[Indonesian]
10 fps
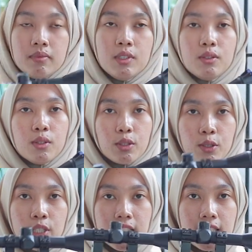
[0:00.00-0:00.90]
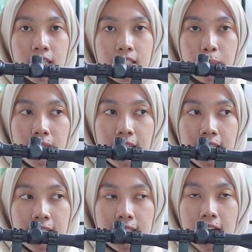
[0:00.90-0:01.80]
Untuk unitnya seperti
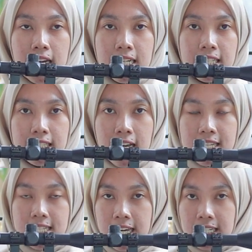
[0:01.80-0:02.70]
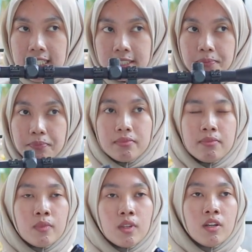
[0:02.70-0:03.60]
ini yang ada di tangan saya ini.
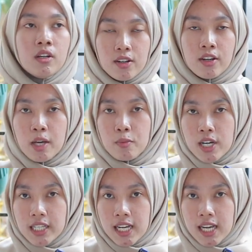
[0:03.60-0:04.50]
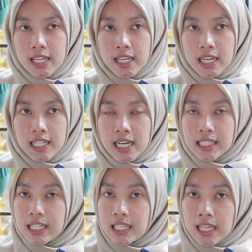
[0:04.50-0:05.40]
Oke, buat kalian
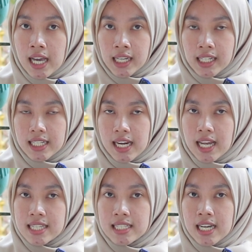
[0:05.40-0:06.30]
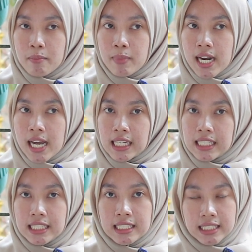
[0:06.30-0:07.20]
yang tertarik dengan senapan
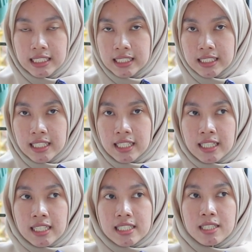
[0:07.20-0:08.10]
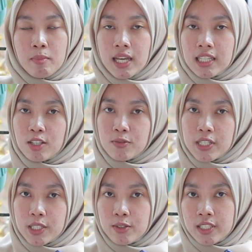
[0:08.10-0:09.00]
angin ini, simak terus
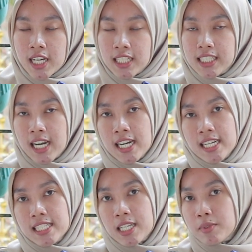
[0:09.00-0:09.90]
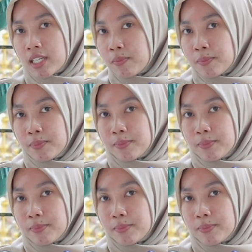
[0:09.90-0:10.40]
videonya, jangan di skip-skip.